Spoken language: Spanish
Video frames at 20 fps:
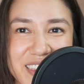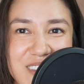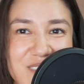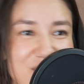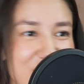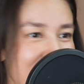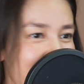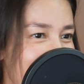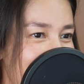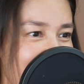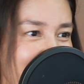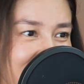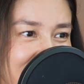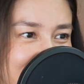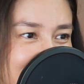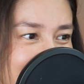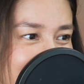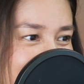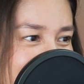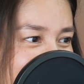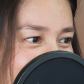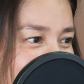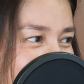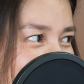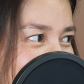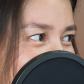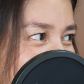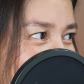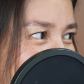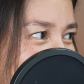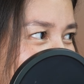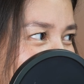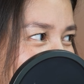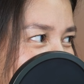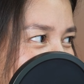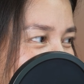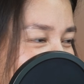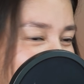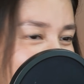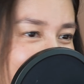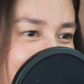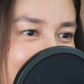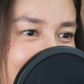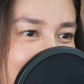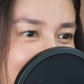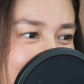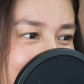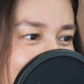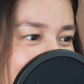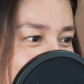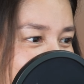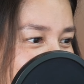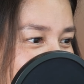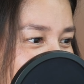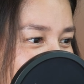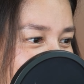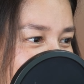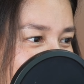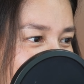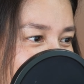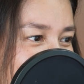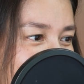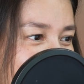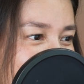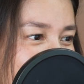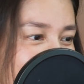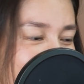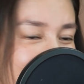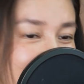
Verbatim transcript: me encuentras en un punto clave en mi vida,